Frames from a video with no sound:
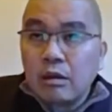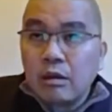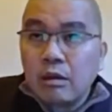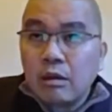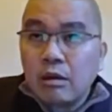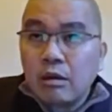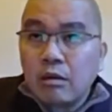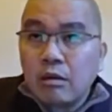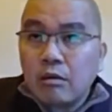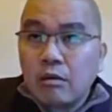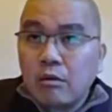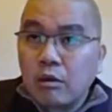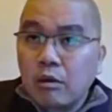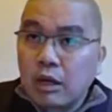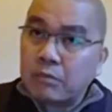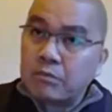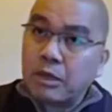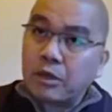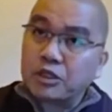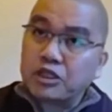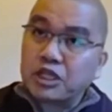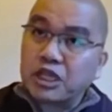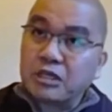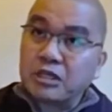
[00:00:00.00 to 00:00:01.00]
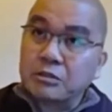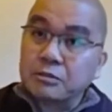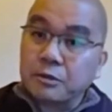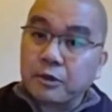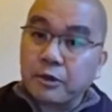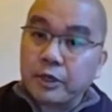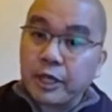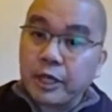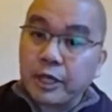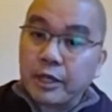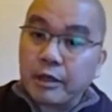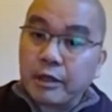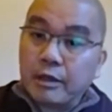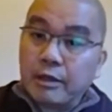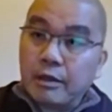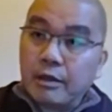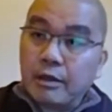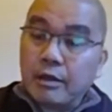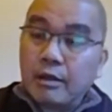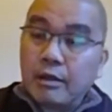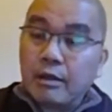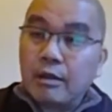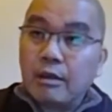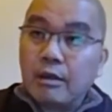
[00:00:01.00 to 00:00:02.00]
我干嘛要成佛呢？
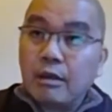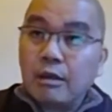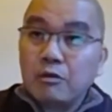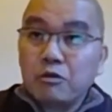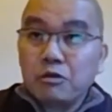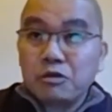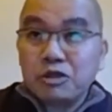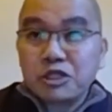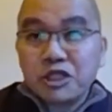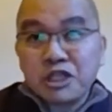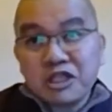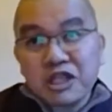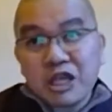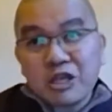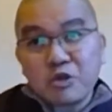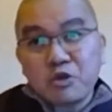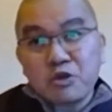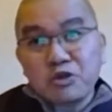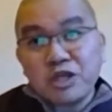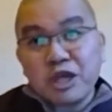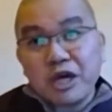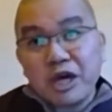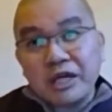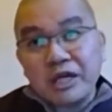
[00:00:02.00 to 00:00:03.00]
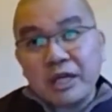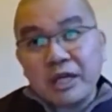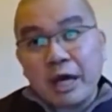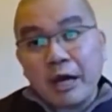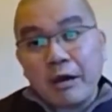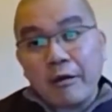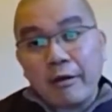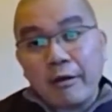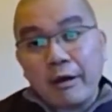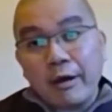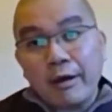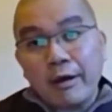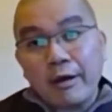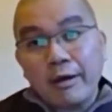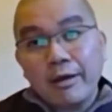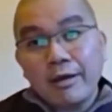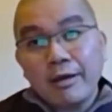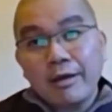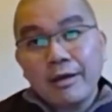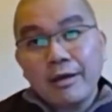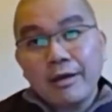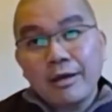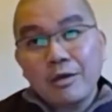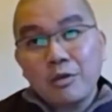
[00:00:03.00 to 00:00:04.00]
我现在过得很好啊，
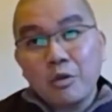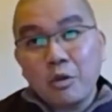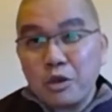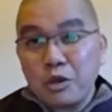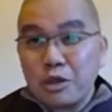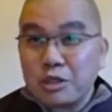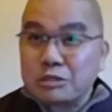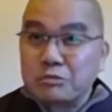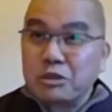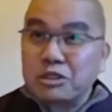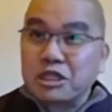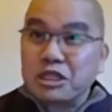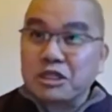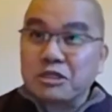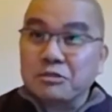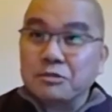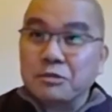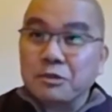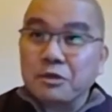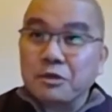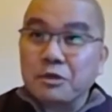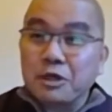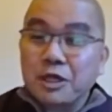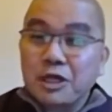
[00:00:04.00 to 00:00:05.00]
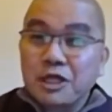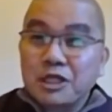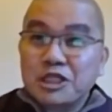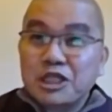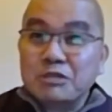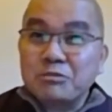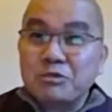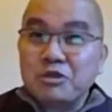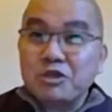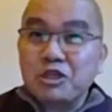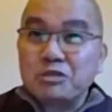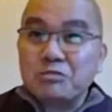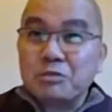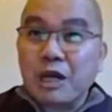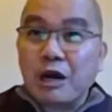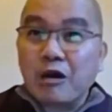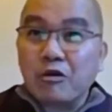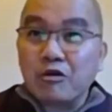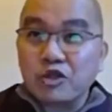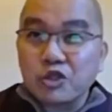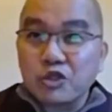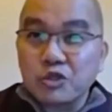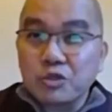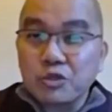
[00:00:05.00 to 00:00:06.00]
我为什么成佛？成佛有什么好
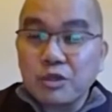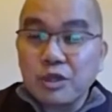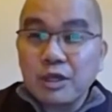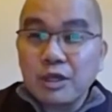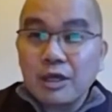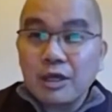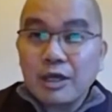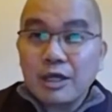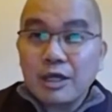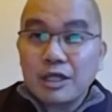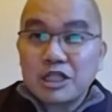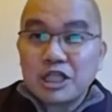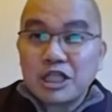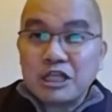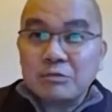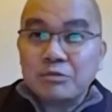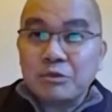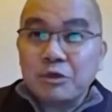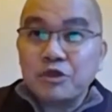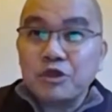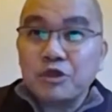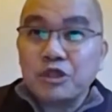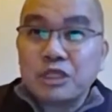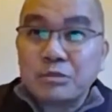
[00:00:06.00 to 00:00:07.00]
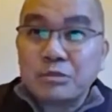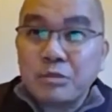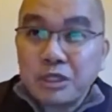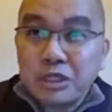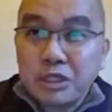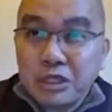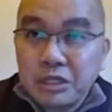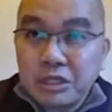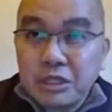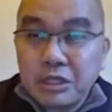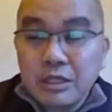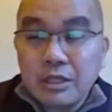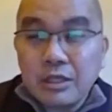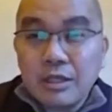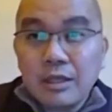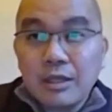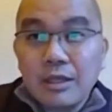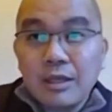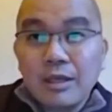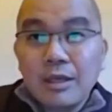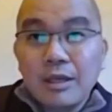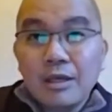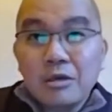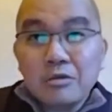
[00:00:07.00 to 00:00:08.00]
处？成佛有什么意义？
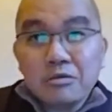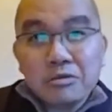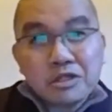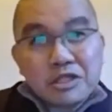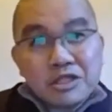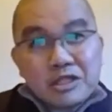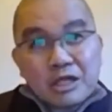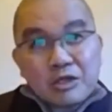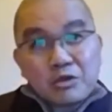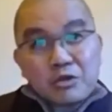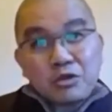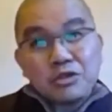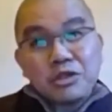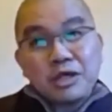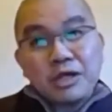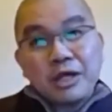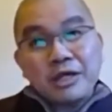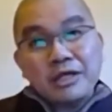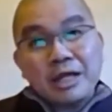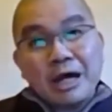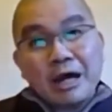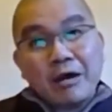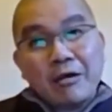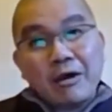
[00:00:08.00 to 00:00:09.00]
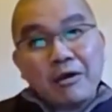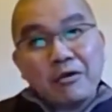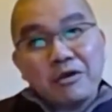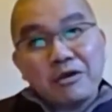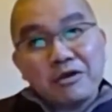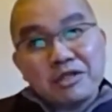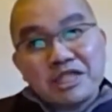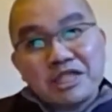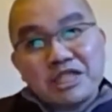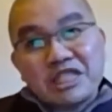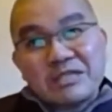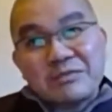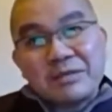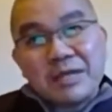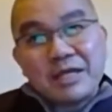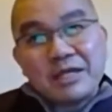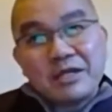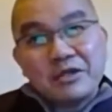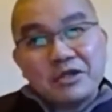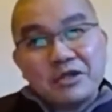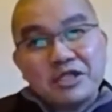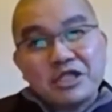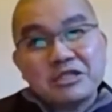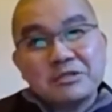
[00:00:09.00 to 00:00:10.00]
我现在过得很好啊！我要吃饭，
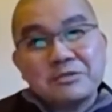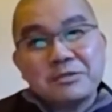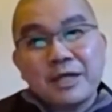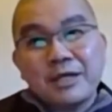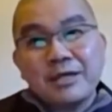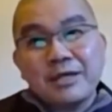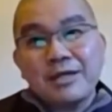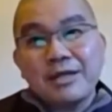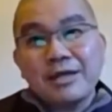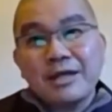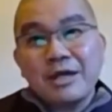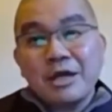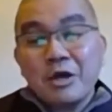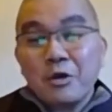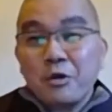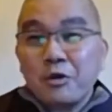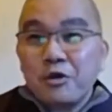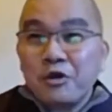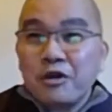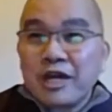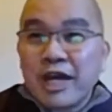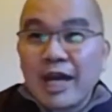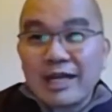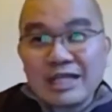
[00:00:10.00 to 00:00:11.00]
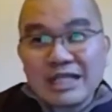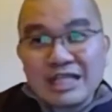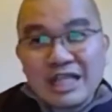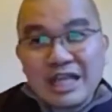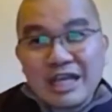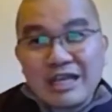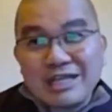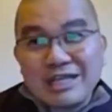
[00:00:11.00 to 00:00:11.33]
有吃饭；我要看电影，有